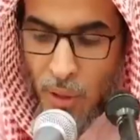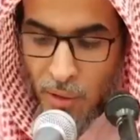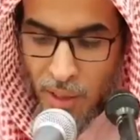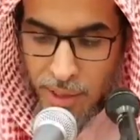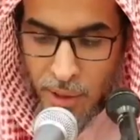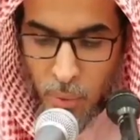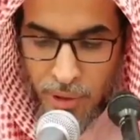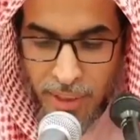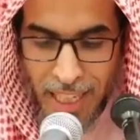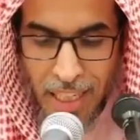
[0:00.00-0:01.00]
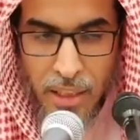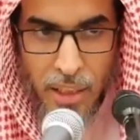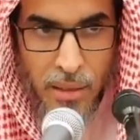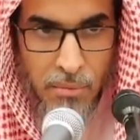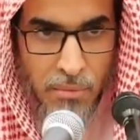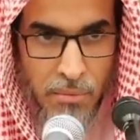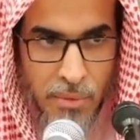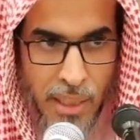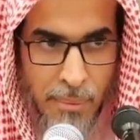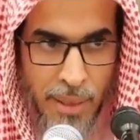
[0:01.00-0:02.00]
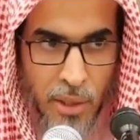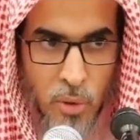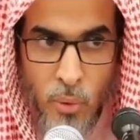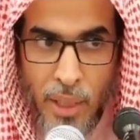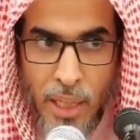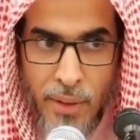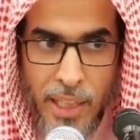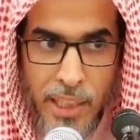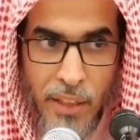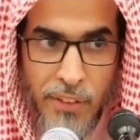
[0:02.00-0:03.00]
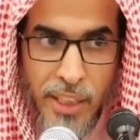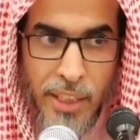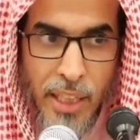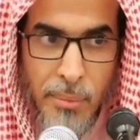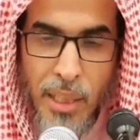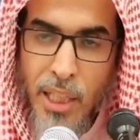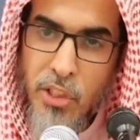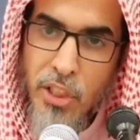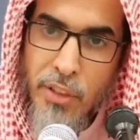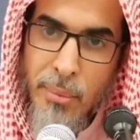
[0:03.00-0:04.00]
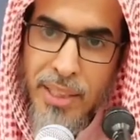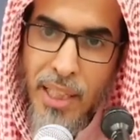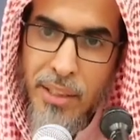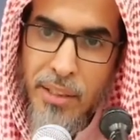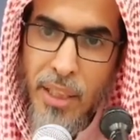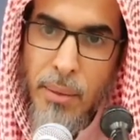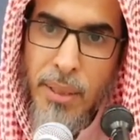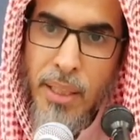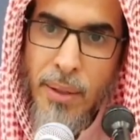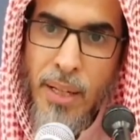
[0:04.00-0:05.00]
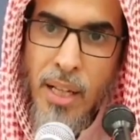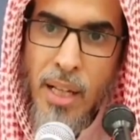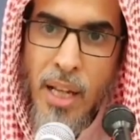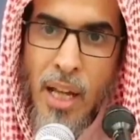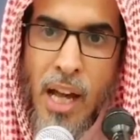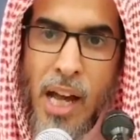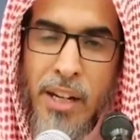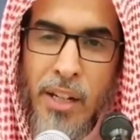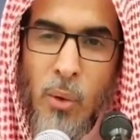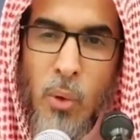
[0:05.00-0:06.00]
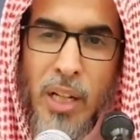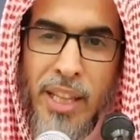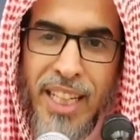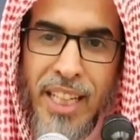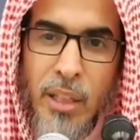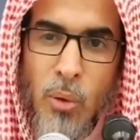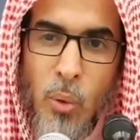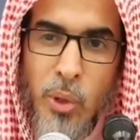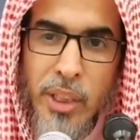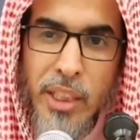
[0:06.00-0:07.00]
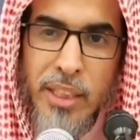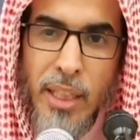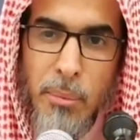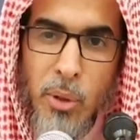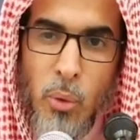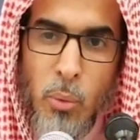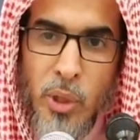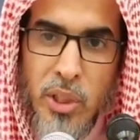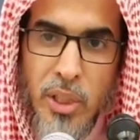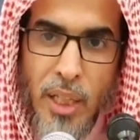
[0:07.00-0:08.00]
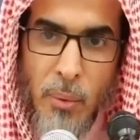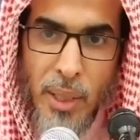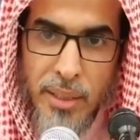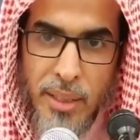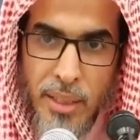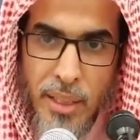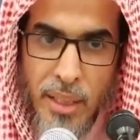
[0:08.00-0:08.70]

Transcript: والقاعدة عند أهل العلم كما نصوا على ذلك في كتاب الحج في مسألة التكبير أن كل ذكر قيد بدبر الصلوات